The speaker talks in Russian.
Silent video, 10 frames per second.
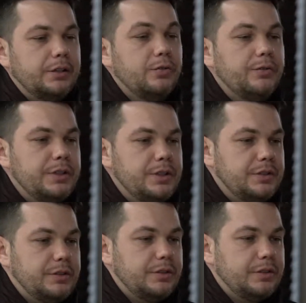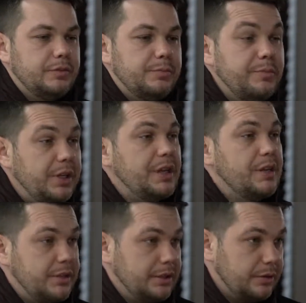увидеть
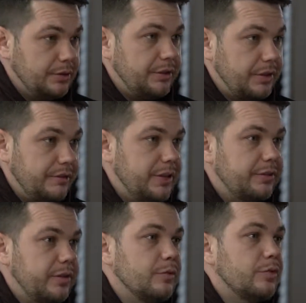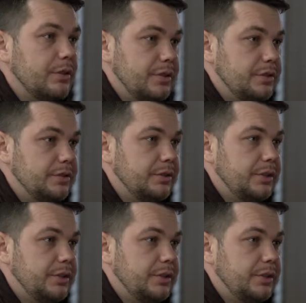применение технологии Skyway в своем городе.